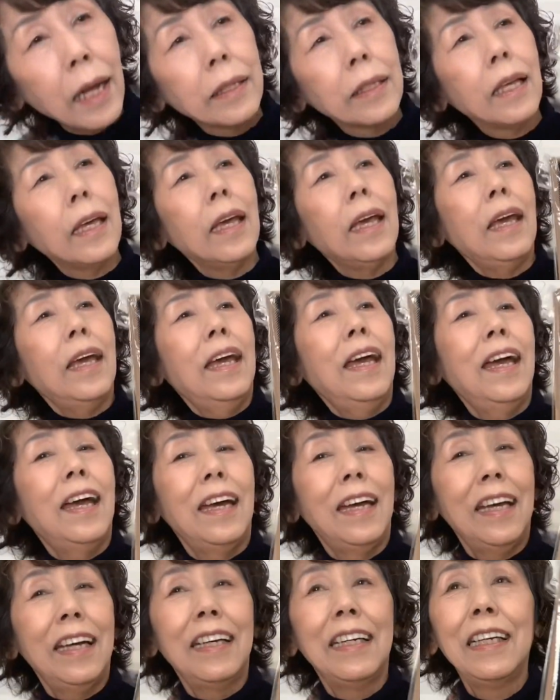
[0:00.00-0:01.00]

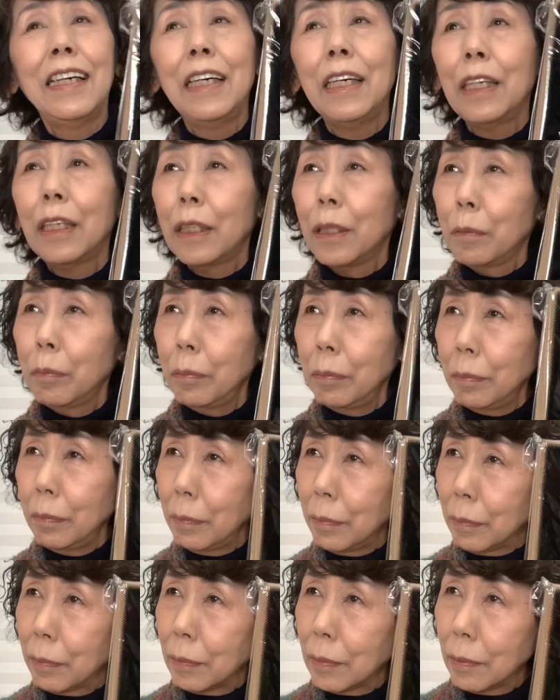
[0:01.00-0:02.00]
ねうん何
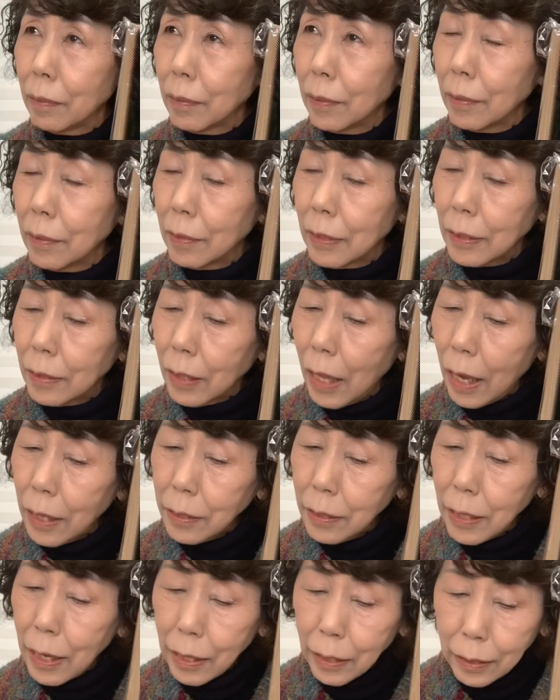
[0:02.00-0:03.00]
年か
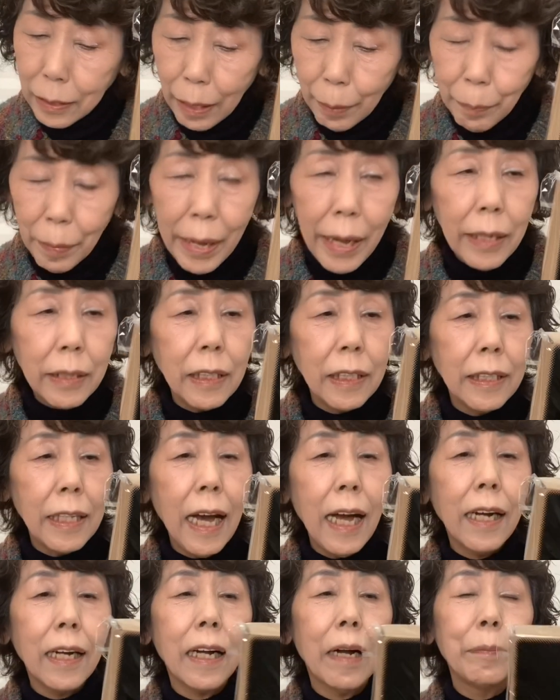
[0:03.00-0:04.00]
前に
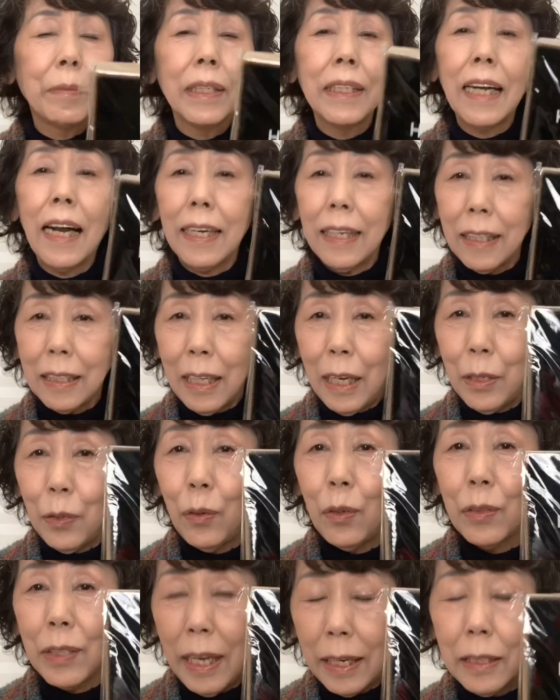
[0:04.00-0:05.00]
なんか見かけた
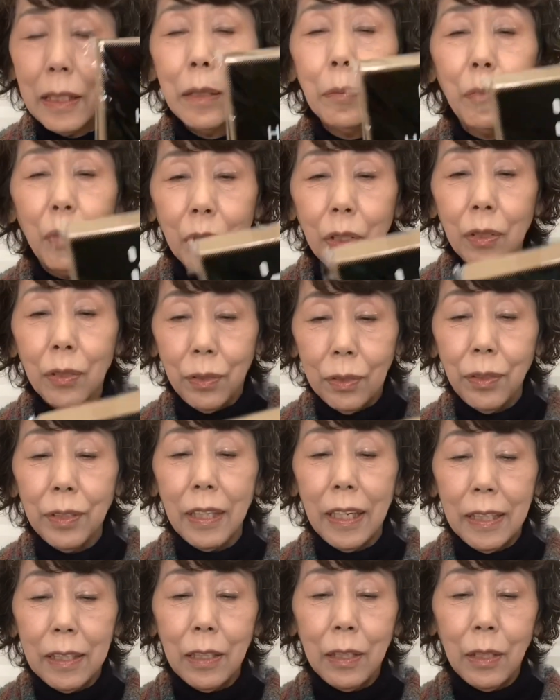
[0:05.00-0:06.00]
ような気もするんです